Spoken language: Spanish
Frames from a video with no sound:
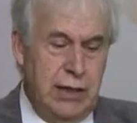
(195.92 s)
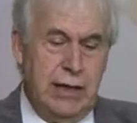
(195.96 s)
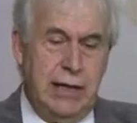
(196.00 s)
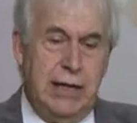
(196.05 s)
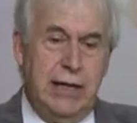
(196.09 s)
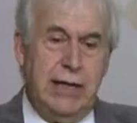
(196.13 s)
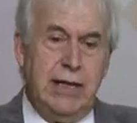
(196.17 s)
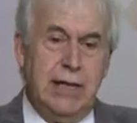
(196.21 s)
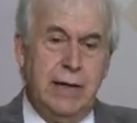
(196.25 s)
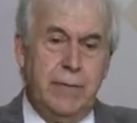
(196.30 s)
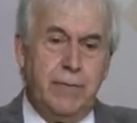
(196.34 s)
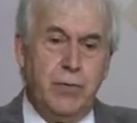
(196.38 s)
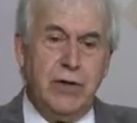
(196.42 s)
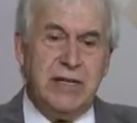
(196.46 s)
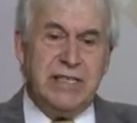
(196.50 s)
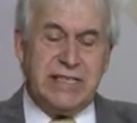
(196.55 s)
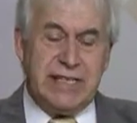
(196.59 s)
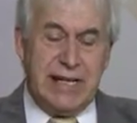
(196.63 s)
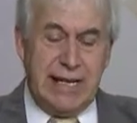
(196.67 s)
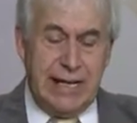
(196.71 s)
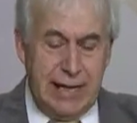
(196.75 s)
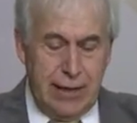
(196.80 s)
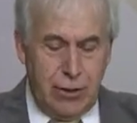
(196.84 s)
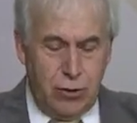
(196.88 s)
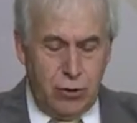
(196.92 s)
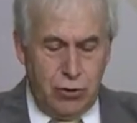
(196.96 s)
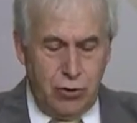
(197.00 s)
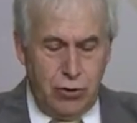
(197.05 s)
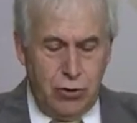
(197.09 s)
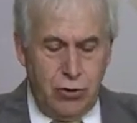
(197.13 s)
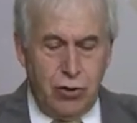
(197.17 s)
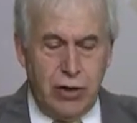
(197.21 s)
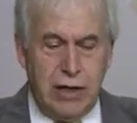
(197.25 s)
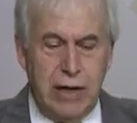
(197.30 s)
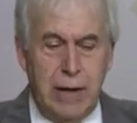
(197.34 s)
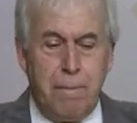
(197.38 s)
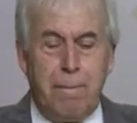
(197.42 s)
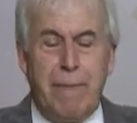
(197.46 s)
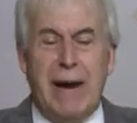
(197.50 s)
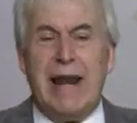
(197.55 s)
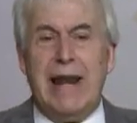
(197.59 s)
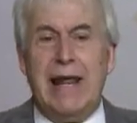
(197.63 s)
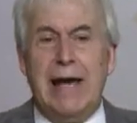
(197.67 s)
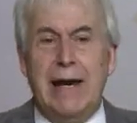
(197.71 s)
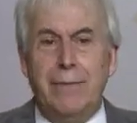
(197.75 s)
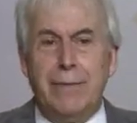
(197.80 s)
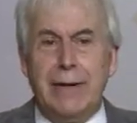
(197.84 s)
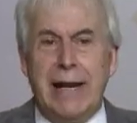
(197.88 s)
y después le coloque
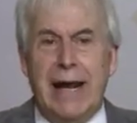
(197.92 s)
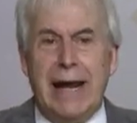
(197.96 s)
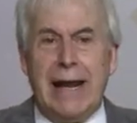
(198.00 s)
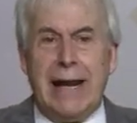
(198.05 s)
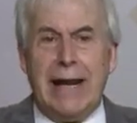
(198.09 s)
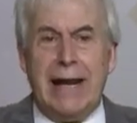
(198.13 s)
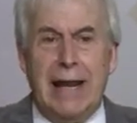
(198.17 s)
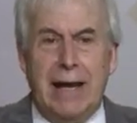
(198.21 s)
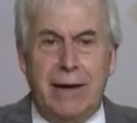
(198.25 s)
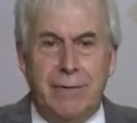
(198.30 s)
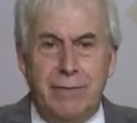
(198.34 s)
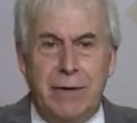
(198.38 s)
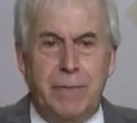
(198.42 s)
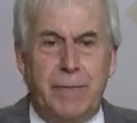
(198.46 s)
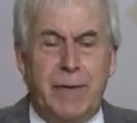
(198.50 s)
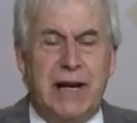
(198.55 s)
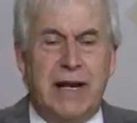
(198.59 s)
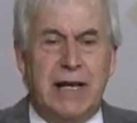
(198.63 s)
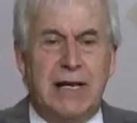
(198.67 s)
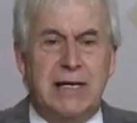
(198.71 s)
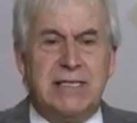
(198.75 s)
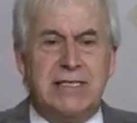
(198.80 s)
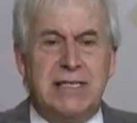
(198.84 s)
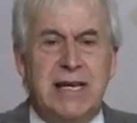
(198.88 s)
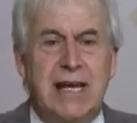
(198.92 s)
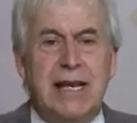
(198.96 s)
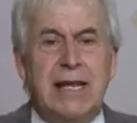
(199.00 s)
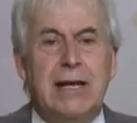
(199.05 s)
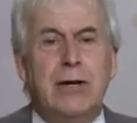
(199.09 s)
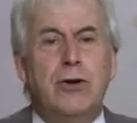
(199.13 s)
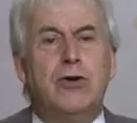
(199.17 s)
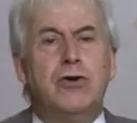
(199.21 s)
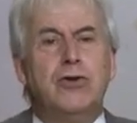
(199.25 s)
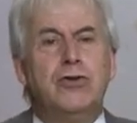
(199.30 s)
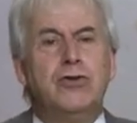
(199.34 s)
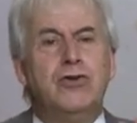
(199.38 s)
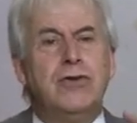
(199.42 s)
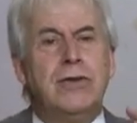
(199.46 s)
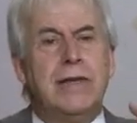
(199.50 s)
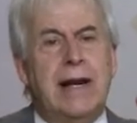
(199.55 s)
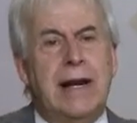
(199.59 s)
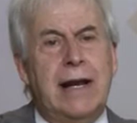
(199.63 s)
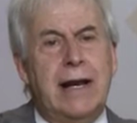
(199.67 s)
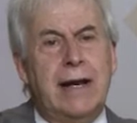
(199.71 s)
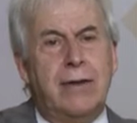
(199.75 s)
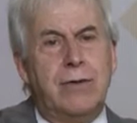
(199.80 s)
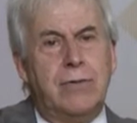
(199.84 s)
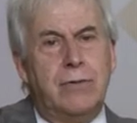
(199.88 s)
palabras claves para que sean
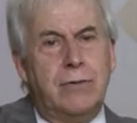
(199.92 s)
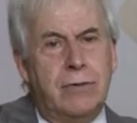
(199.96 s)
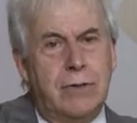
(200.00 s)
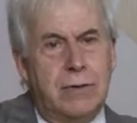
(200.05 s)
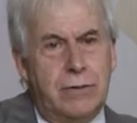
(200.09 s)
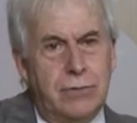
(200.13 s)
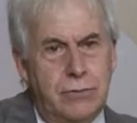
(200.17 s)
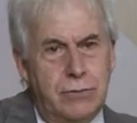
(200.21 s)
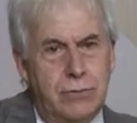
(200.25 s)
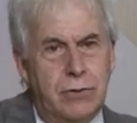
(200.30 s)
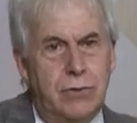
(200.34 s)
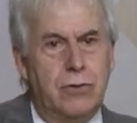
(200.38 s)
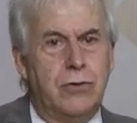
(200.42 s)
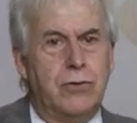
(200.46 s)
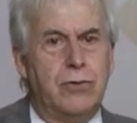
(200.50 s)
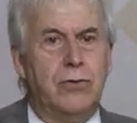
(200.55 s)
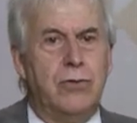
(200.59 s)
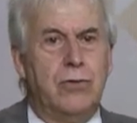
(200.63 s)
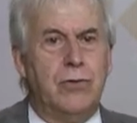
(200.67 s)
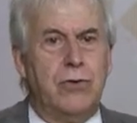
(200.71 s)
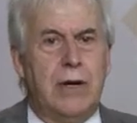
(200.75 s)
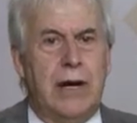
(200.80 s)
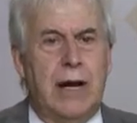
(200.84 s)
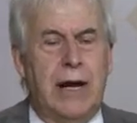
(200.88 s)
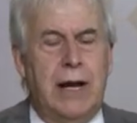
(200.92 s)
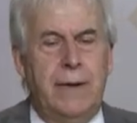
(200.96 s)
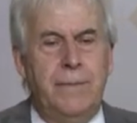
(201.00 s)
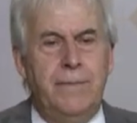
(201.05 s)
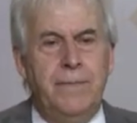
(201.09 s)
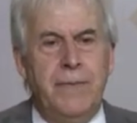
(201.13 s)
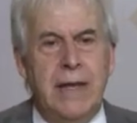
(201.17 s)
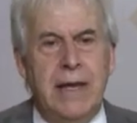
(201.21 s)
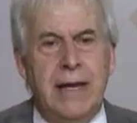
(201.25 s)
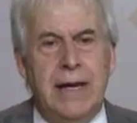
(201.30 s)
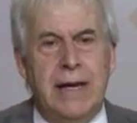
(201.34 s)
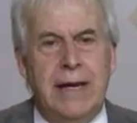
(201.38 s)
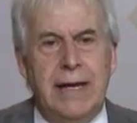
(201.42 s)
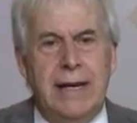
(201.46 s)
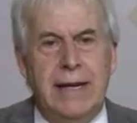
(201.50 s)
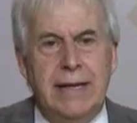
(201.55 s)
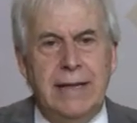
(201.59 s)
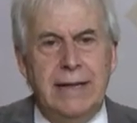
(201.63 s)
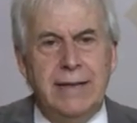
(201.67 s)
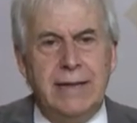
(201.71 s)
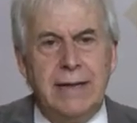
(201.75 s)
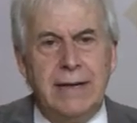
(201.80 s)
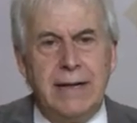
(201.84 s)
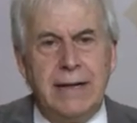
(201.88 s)
encontrado cuando uno lo coloca en
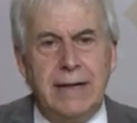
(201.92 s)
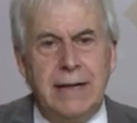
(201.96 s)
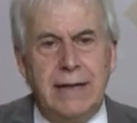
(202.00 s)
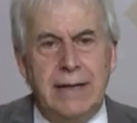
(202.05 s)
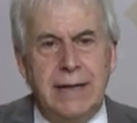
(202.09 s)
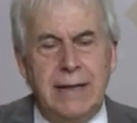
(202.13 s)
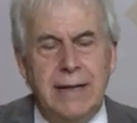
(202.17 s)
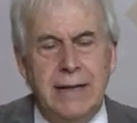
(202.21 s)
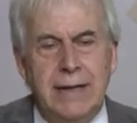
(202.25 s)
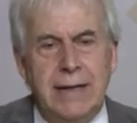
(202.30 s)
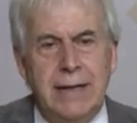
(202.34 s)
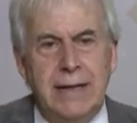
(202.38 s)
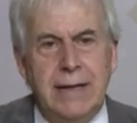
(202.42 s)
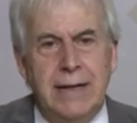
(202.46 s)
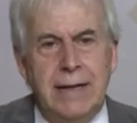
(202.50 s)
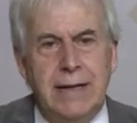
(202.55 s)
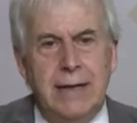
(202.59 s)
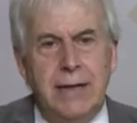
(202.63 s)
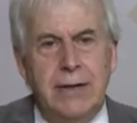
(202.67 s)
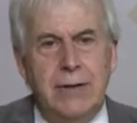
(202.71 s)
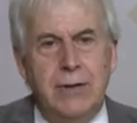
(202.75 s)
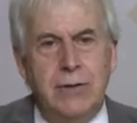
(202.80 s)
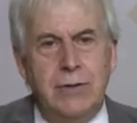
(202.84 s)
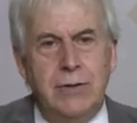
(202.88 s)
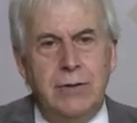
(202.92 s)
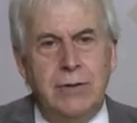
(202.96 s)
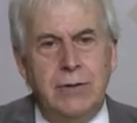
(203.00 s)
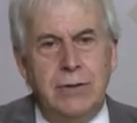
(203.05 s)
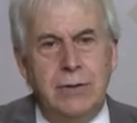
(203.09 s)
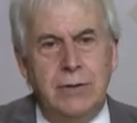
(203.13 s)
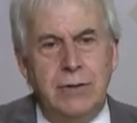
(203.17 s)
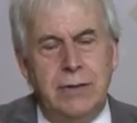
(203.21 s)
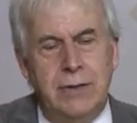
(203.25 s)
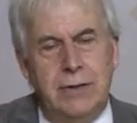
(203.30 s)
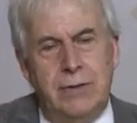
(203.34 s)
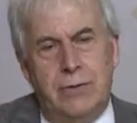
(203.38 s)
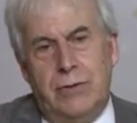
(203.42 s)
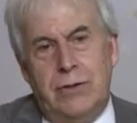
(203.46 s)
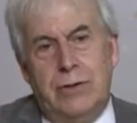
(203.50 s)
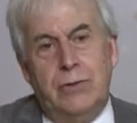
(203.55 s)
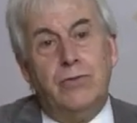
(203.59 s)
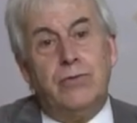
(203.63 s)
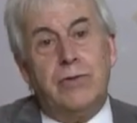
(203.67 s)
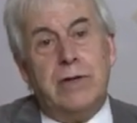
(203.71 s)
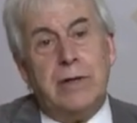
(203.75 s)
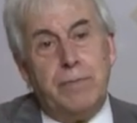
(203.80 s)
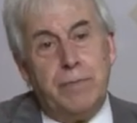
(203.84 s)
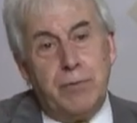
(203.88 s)
internet o en
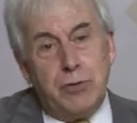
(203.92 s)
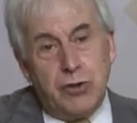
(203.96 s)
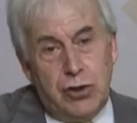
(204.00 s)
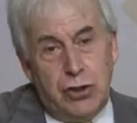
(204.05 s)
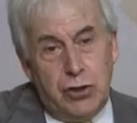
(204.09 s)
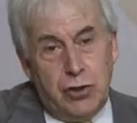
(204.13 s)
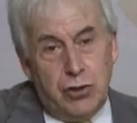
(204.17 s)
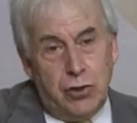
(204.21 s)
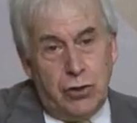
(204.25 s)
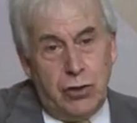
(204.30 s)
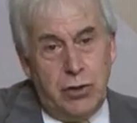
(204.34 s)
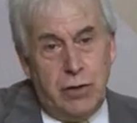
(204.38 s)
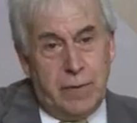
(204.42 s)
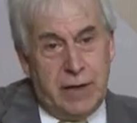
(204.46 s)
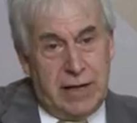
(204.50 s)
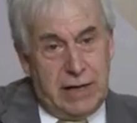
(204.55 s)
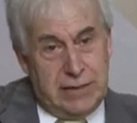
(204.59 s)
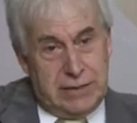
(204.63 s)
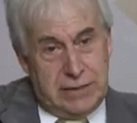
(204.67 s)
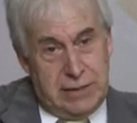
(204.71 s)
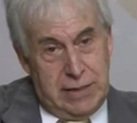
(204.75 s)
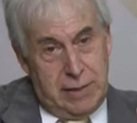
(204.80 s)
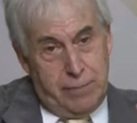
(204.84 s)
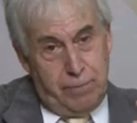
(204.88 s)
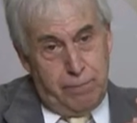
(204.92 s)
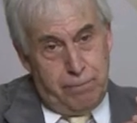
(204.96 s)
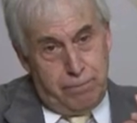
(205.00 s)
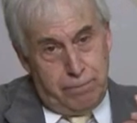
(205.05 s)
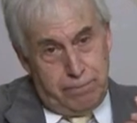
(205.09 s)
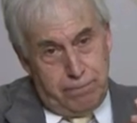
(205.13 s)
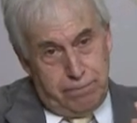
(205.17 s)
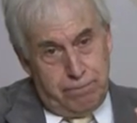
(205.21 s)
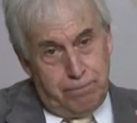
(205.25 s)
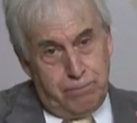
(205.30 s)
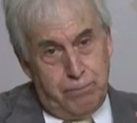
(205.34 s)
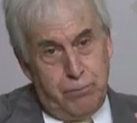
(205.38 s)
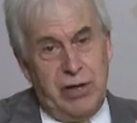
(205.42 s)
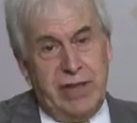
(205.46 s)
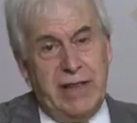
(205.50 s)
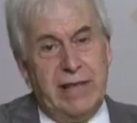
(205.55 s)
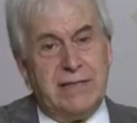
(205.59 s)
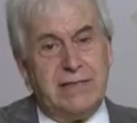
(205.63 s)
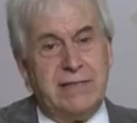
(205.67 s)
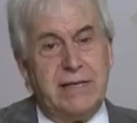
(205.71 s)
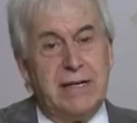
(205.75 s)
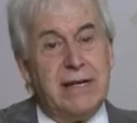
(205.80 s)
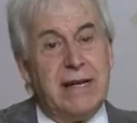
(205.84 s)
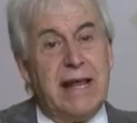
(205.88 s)
un repositorio para que sea, pueda
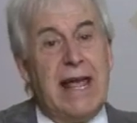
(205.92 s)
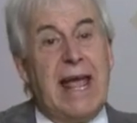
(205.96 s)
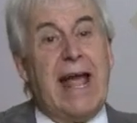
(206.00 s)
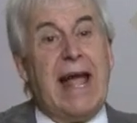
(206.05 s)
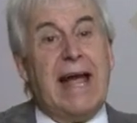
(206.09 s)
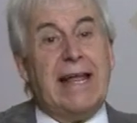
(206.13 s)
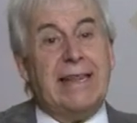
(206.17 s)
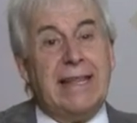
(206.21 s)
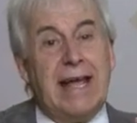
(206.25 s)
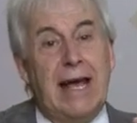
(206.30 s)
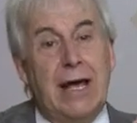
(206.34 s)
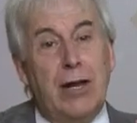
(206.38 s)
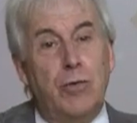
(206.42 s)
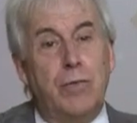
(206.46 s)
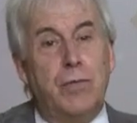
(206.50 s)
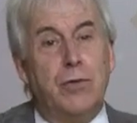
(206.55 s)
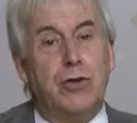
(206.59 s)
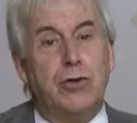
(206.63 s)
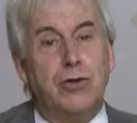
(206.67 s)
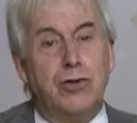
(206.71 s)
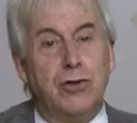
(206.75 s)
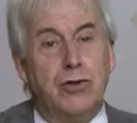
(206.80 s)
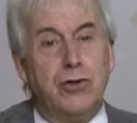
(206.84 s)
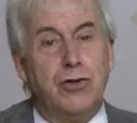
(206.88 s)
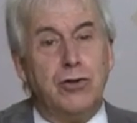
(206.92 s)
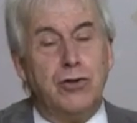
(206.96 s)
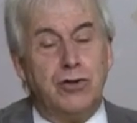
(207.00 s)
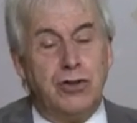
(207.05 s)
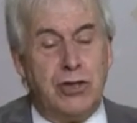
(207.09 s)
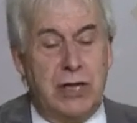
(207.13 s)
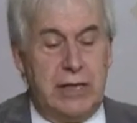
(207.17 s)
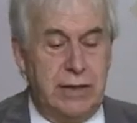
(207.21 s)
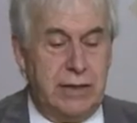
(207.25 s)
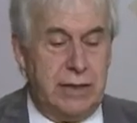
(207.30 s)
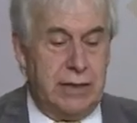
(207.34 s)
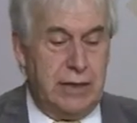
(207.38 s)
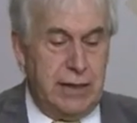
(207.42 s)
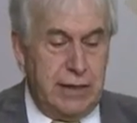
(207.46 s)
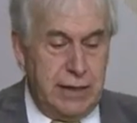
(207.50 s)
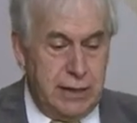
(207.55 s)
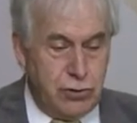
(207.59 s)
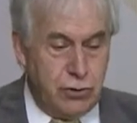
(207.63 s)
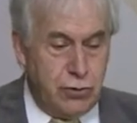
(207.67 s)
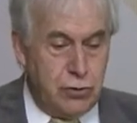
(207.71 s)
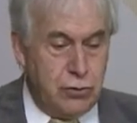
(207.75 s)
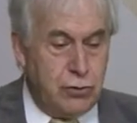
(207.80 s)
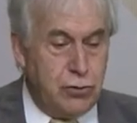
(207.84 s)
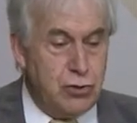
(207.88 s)
ser rescatado por otros docentes,
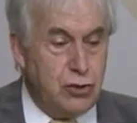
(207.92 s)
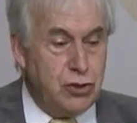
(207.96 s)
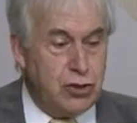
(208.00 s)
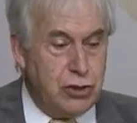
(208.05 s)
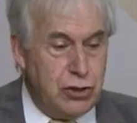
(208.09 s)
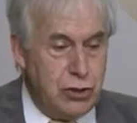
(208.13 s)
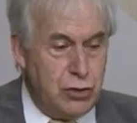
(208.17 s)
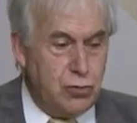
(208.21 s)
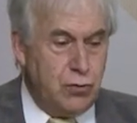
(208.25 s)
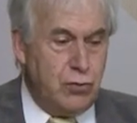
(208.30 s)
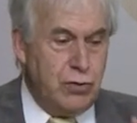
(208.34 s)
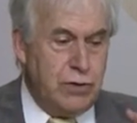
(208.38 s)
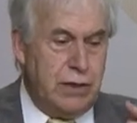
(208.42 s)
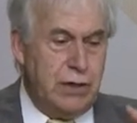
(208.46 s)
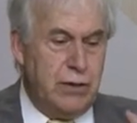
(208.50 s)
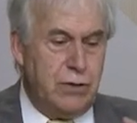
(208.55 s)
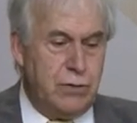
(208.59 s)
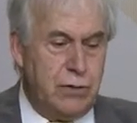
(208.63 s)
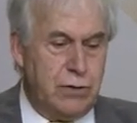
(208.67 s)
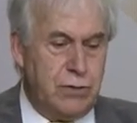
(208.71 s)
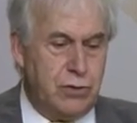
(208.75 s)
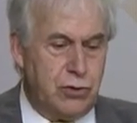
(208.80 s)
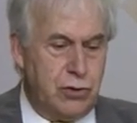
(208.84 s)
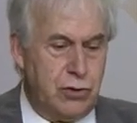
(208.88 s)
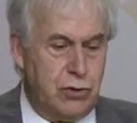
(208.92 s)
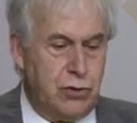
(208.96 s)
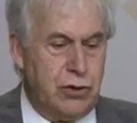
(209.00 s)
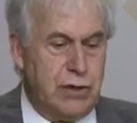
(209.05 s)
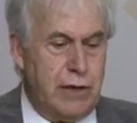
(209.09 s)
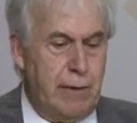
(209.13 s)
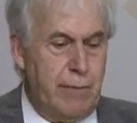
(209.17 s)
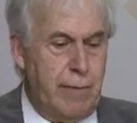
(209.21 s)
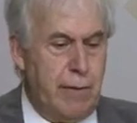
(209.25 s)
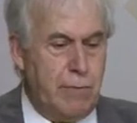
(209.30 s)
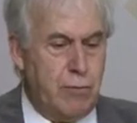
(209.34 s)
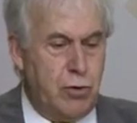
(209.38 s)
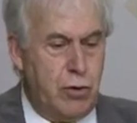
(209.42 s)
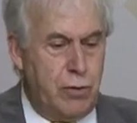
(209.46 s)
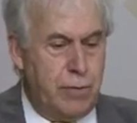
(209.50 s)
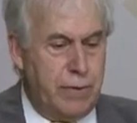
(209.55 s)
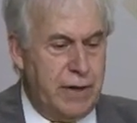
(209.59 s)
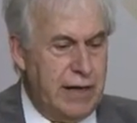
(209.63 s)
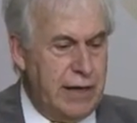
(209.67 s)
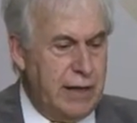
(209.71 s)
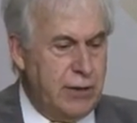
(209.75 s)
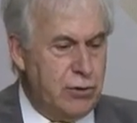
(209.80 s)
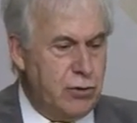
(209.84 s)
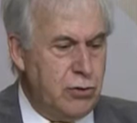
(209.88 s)
eso constituye lo que nosotros llamamos
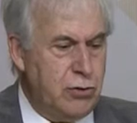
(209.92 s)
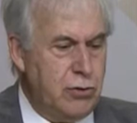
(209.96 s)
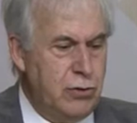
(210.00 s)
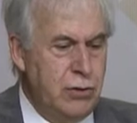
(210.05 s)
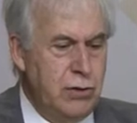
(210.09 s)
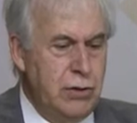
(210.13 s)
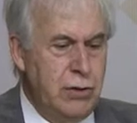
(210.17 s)
objeto